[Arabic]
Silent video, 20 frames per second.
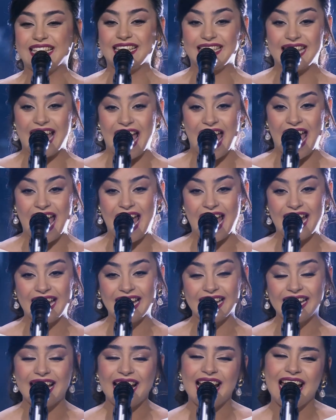مخالف
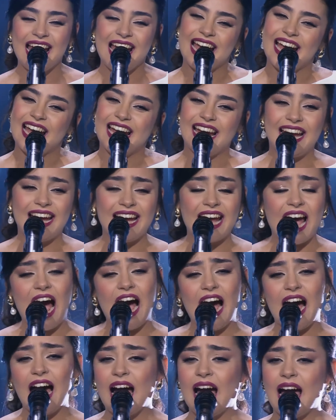لرايه او
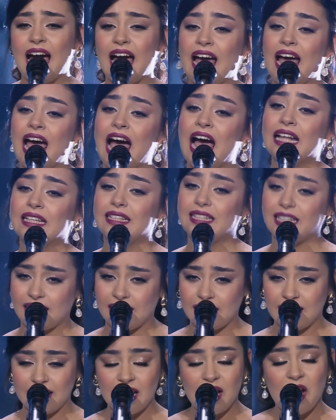راي الفنانه الكبيره
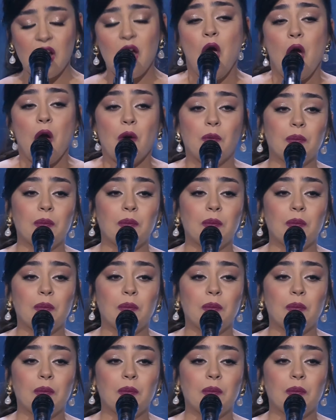انغام